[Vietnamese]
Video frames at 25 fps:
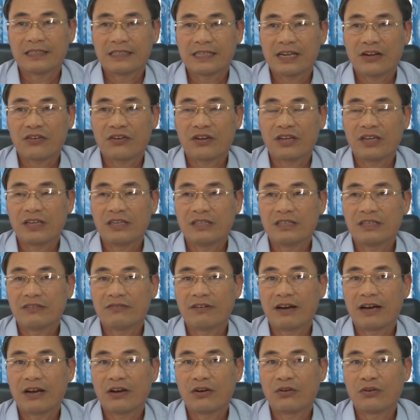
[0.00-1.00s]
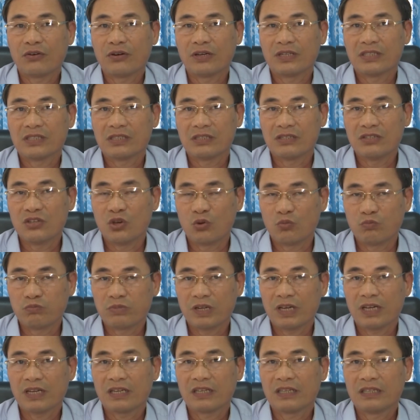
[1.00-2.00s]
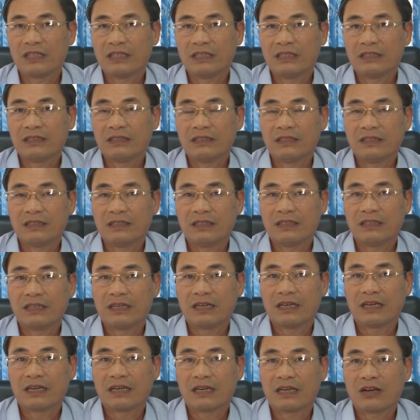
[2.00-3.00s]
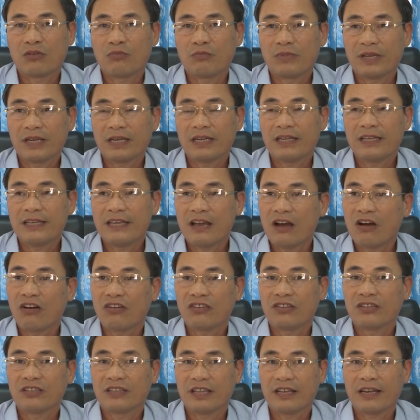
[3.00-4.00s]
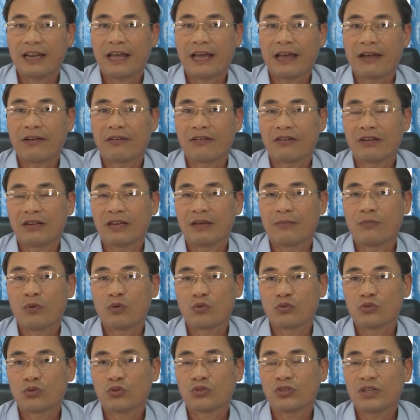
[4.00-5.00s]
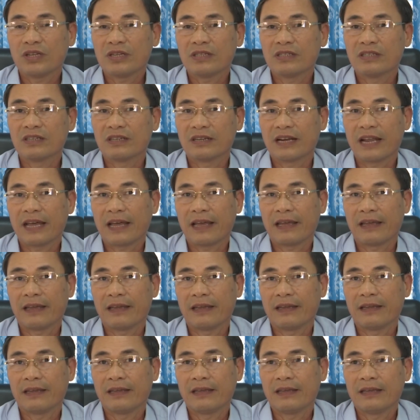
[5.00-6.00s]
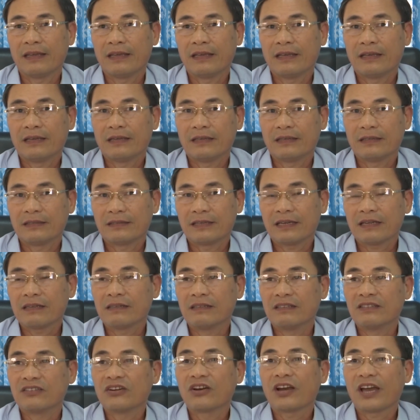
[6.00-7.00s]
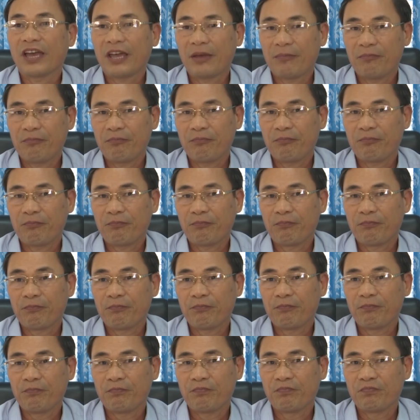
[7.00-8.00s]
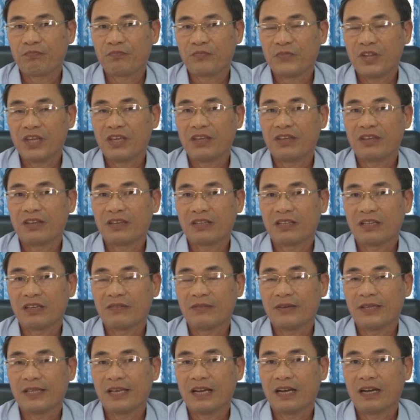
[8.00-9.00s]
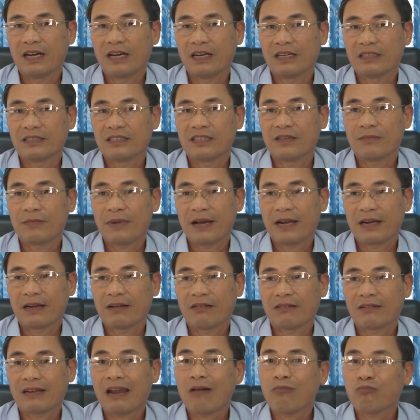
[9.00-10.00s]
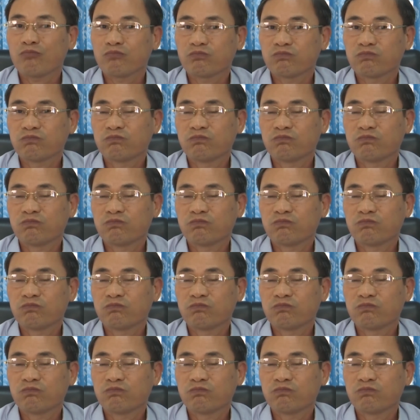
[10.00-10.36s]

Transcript: à, sau khi đưa vào à, sử dụng đó thì à, không biết lý do như thế nào là một số tuyến đường này chất lượng nó kém đi thì bây giờ xi măng nó tắt